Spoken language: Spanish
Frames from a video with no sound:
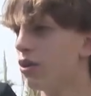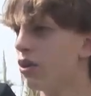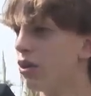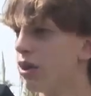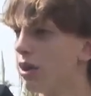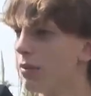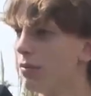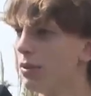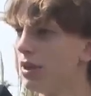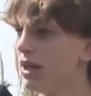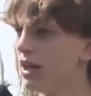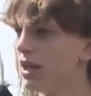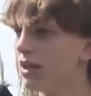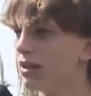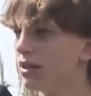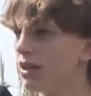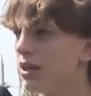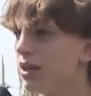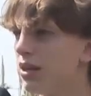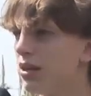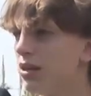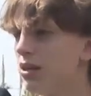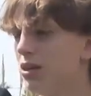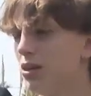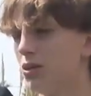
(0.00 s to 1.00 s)
dos de
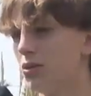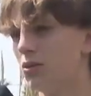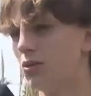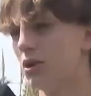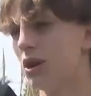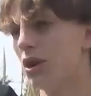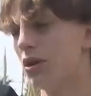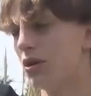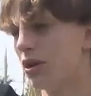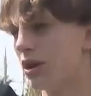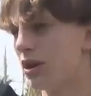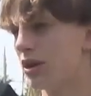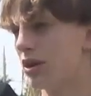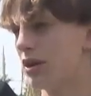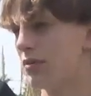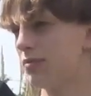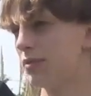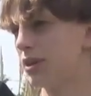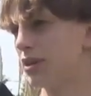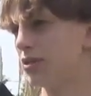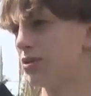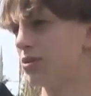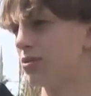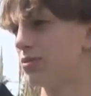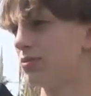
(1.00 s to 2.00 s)
pileta y una hora de
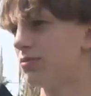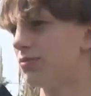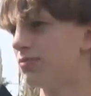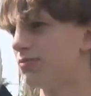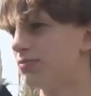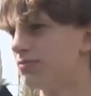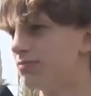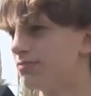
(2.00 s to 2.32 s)
gimnasio.